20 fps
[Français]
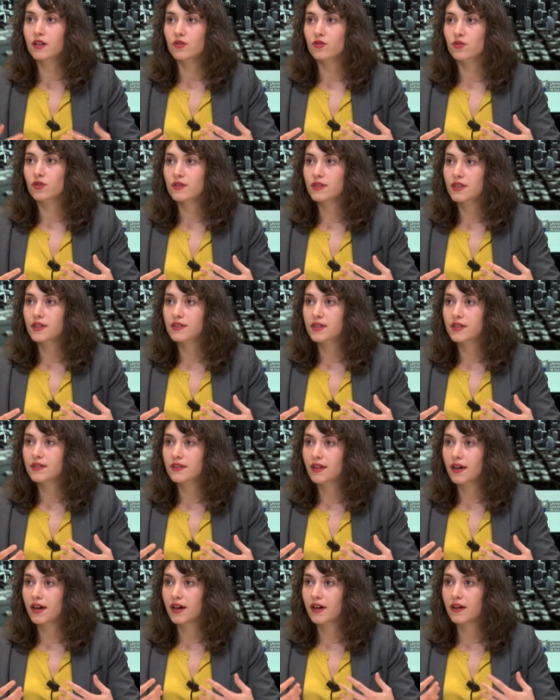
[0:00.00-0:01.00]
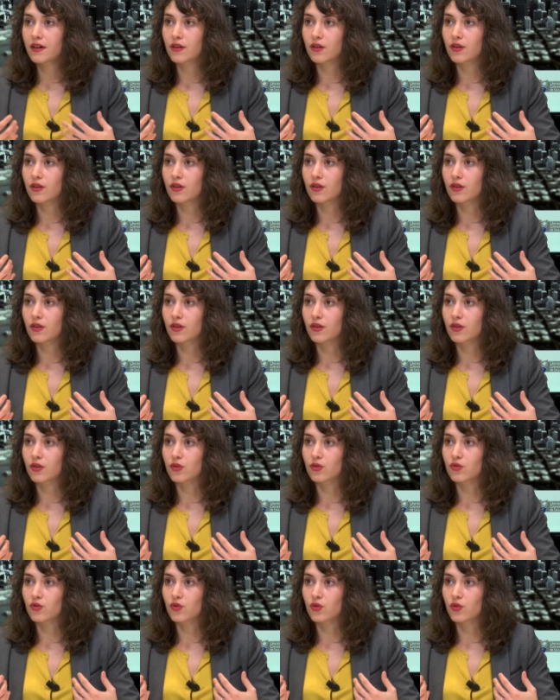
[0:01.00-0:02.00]
de ses états,
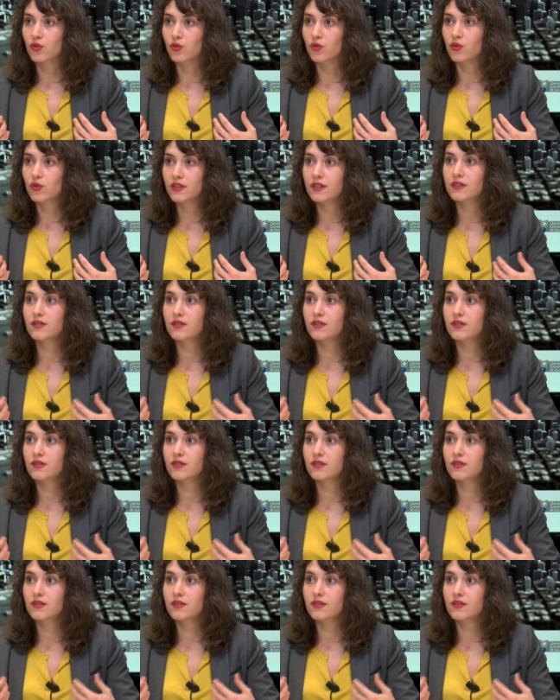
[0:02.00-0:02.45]
euh, de, ses